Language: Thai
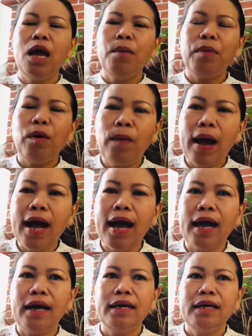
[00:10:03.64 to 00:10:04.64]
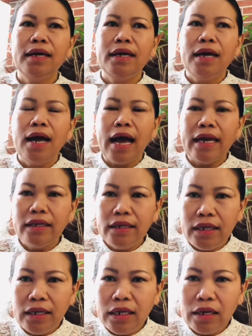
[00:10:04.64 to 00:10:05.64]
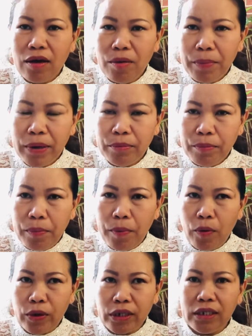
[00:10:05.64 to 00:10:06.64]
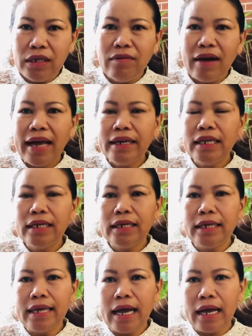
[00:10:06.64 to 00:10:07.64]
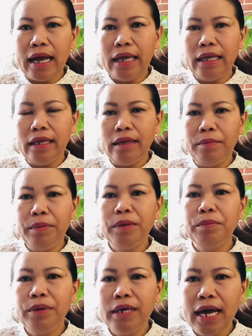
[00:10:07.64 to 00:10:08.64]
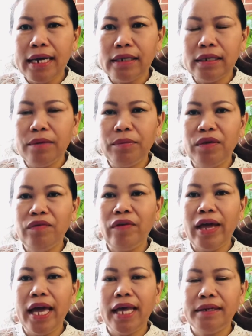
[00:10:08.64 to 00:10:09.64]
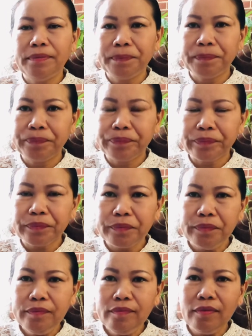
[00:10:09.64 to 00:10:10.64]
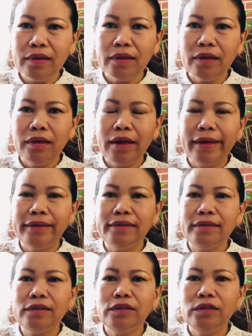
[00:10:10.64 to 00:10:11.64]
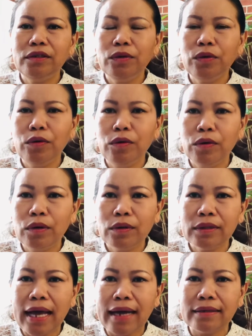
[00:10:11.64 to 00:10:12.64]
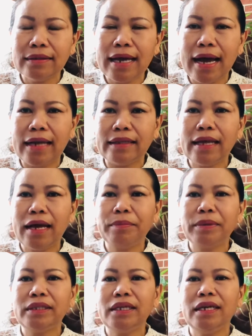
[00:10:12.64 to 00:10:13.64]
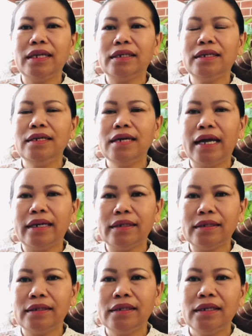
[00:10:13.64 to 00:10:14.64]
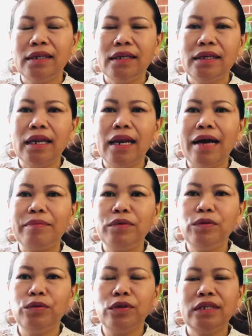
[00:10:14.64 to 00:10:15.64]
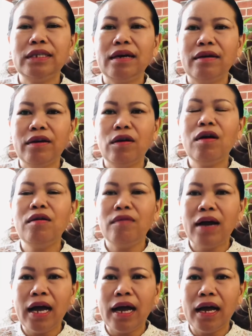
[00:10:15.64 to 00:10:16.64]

เพราะว่าอันนี้ก็เป็นผลที่ว่านี่ก็อยากให้ เพื่อนๆที่มีแฟนอันอยู่ต่างชาติต่างประเทศคือกัน ได้รับรู้นะจ๊ะเนาะว่า